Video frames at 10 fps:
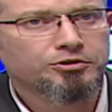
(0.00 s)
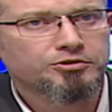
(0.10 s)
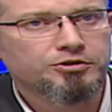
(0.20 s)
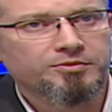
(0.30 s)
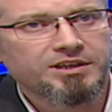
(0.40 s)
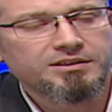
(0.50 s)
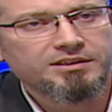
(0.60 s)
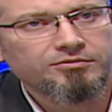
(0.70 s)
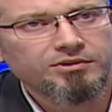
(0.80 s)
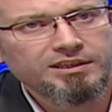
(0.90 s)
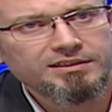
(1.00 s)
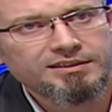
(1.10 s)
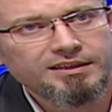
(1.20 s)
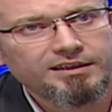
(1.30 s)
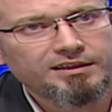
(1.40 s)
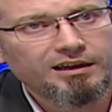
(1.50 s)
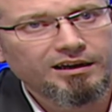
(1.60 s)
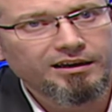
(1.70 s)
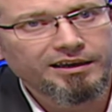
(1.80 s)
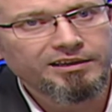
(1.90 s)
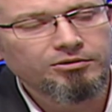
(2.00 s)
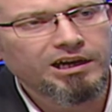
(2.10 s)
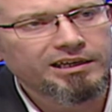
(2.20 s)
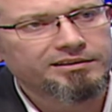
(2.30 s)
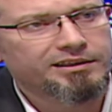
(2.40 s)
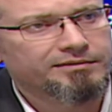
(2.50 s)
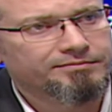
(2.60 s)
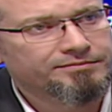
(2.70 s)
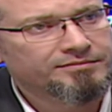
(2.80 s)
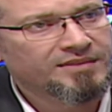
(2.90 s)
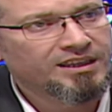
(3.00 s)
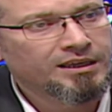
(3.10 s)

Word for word: dans le sommeil, si vous voulez, c'est la régularité. Mhm.